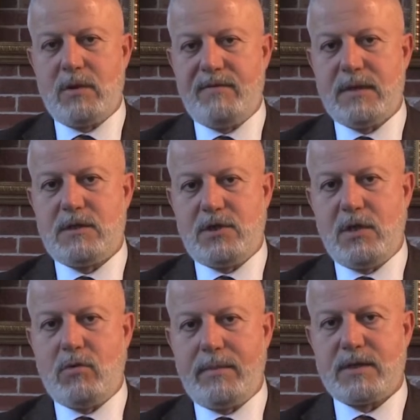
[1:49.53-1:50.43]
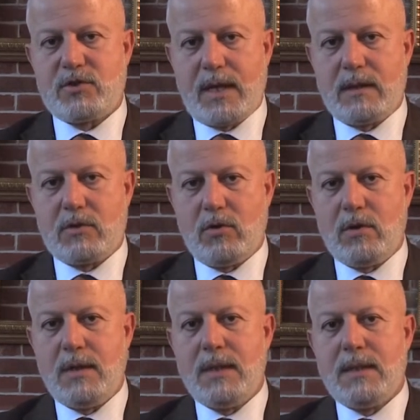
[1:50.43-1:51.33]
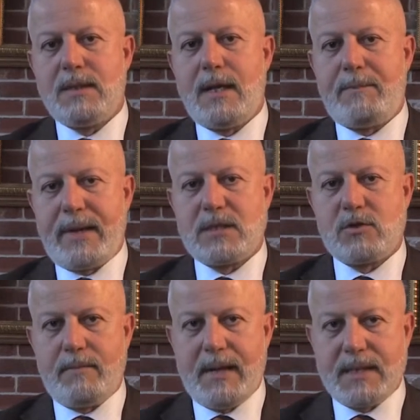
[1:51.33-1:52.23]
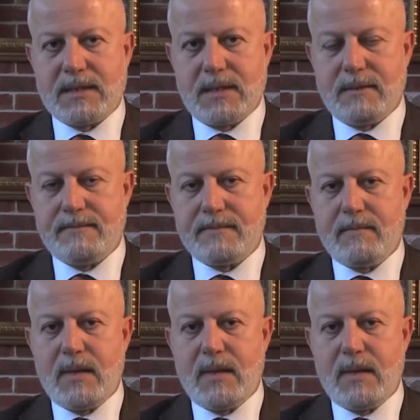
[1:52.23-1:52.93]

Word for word: del 25% del prezzo base.